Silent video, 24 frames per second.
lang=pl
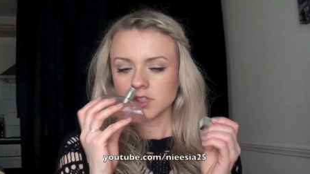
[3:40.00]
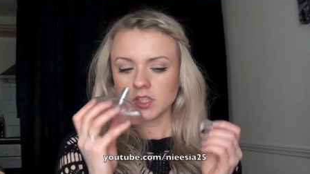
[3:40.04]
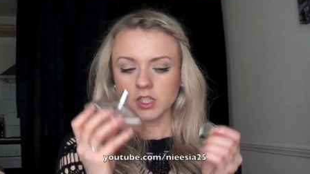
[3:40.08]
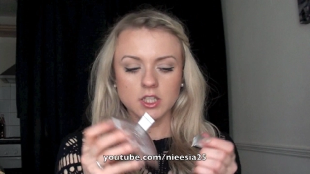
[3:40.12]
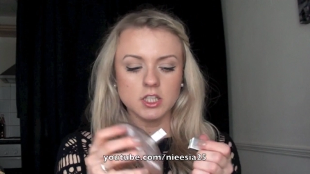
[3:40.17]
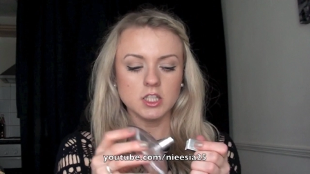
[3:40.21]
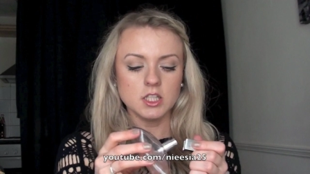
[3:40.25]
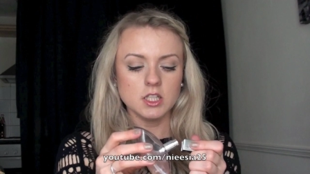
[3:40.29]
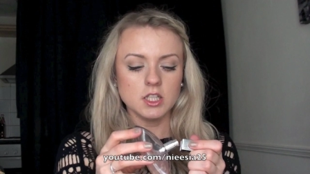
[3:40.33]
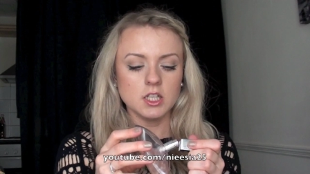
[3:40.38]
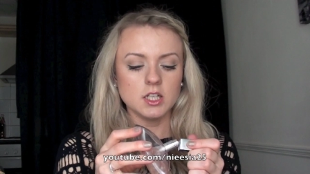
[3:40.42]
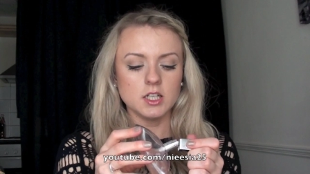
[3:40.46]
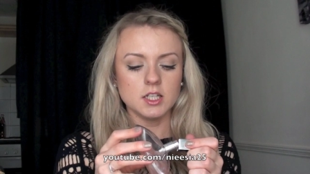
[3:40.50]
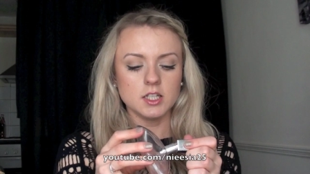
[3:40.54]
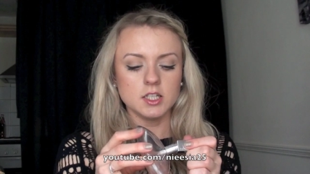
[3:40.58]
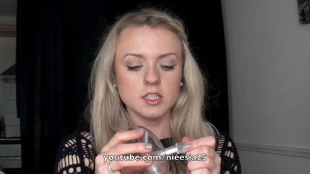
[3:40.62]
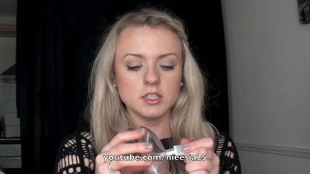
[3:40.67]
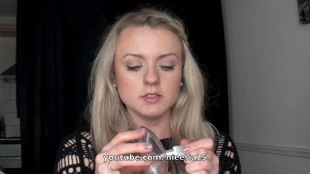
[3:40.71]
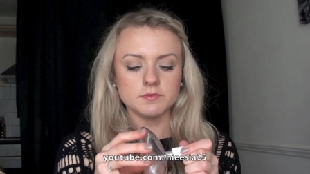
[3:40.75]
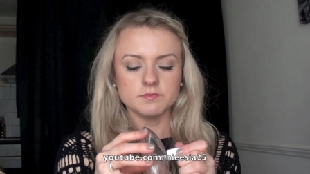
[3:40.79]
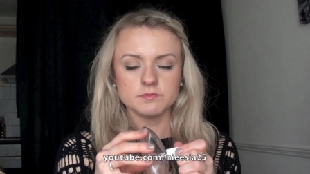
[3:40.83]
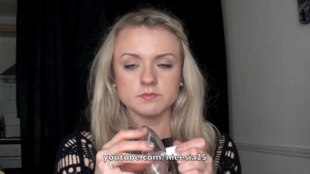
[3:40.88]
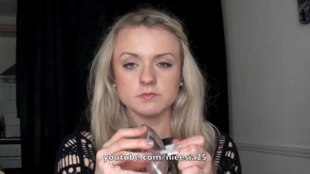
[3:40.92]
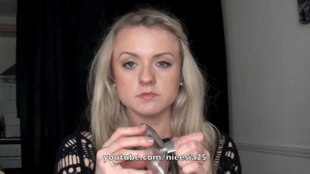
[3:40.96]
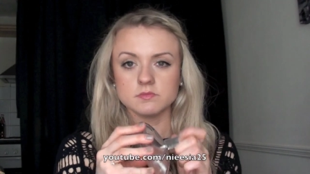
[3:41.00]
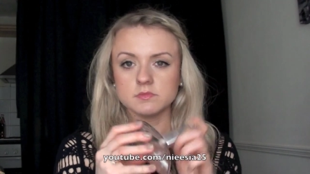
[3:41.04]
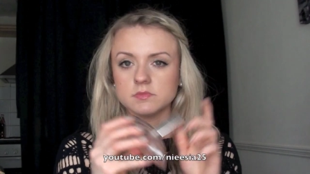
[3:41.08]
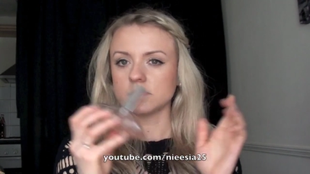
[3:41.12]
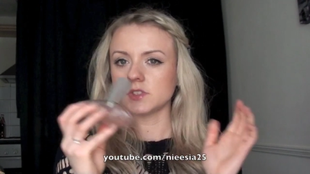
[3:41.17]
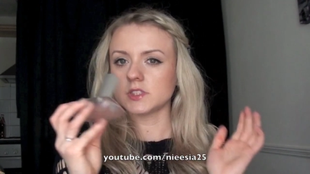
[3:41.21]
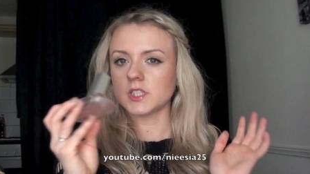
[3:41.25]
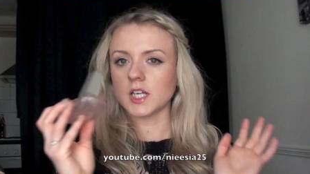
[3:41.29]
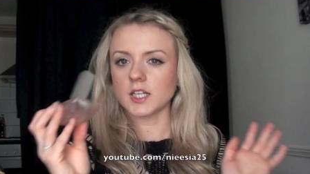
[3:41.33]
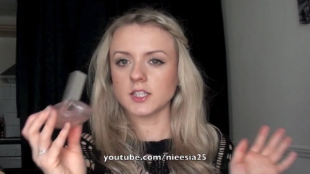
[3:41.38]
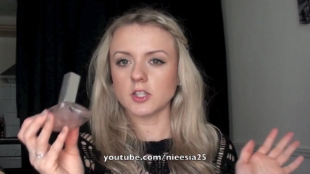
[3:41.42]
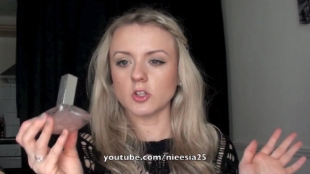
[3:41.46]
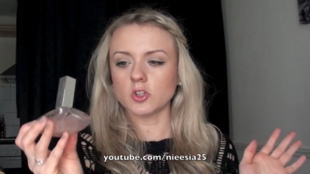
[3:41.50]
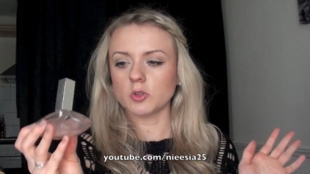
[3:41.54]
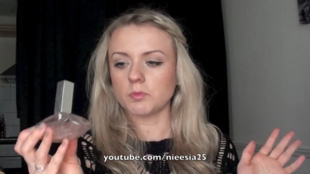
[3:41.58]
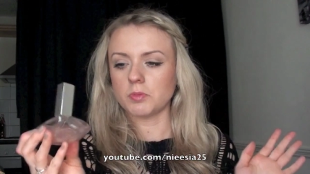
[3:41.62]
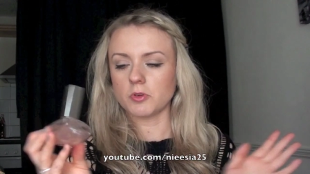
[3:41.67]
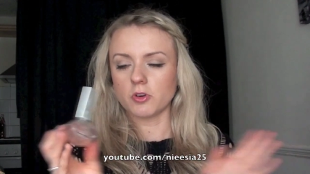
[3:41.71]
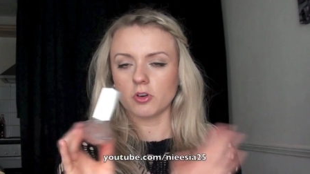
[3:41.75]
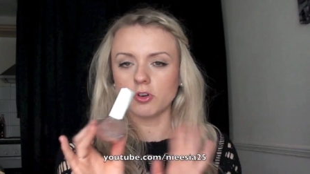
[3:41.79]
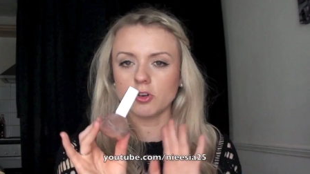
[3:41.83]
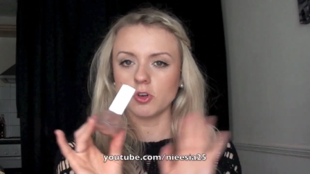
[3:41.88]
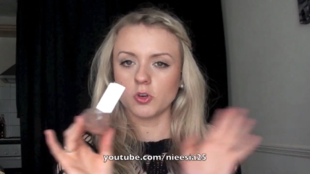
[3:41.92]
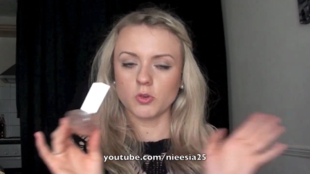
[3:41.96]
i e, jak na to
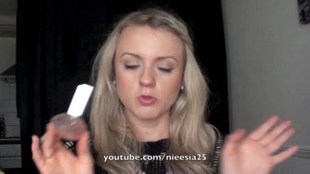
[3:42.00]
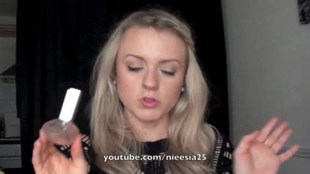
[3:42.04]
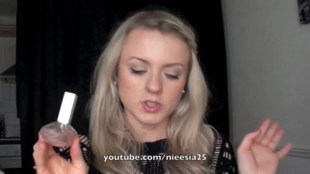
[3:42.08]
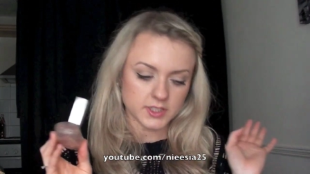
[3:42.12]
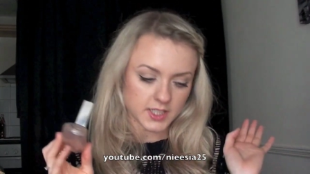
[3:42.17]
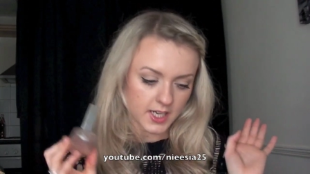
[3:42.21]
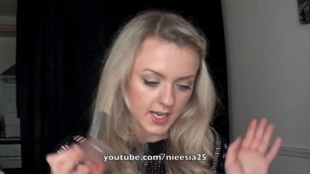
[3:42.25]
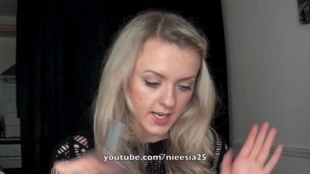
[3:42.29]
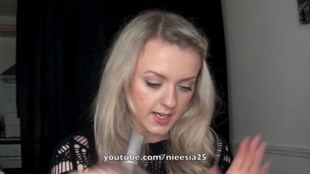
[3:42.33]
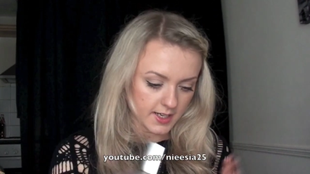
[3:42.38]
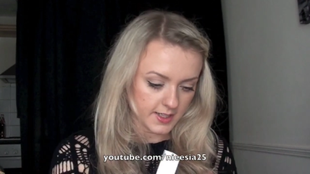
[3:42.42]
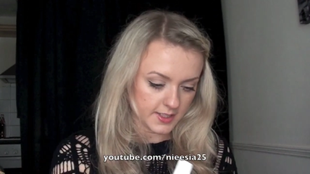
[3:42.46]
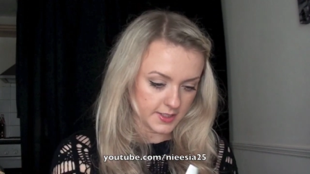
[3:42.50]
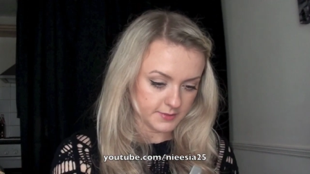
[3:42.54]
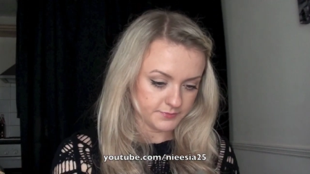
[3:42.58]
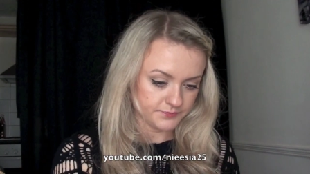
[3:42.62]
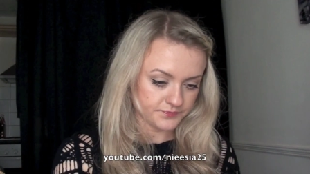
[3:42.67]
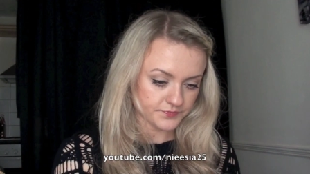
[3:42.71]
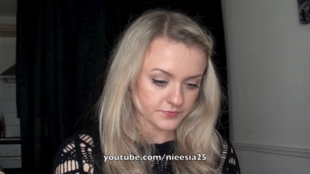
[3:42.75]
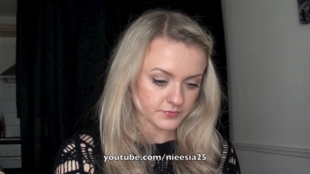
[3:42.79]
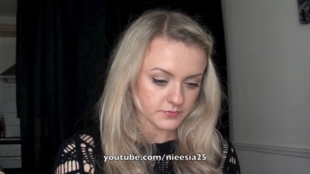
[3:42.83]
po roku idealny.